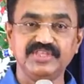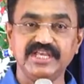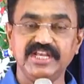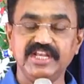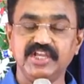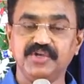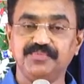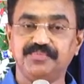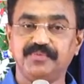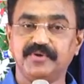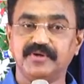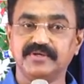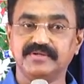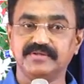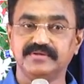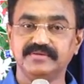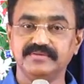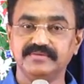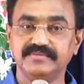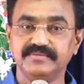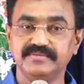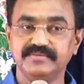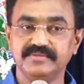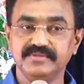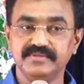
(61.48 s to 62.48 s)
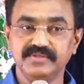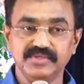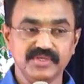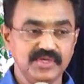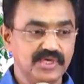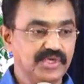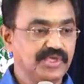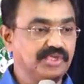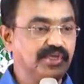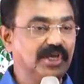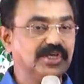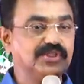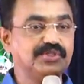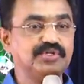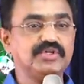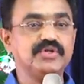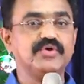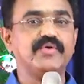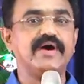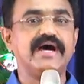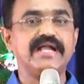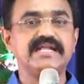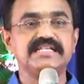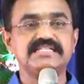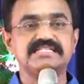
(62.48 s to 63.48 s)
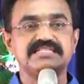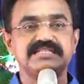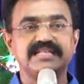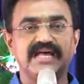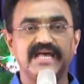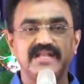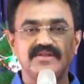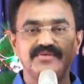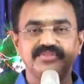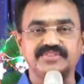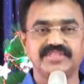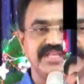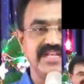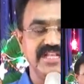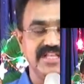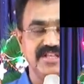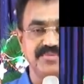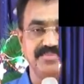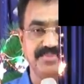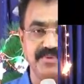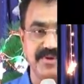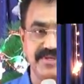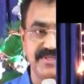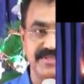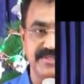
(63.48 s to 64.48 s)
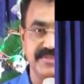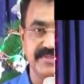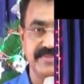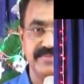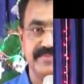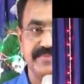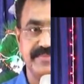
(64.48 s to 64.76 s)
తెలిగిపోవటం ఎదుటివాని స్థానం తెలిగిపోవటం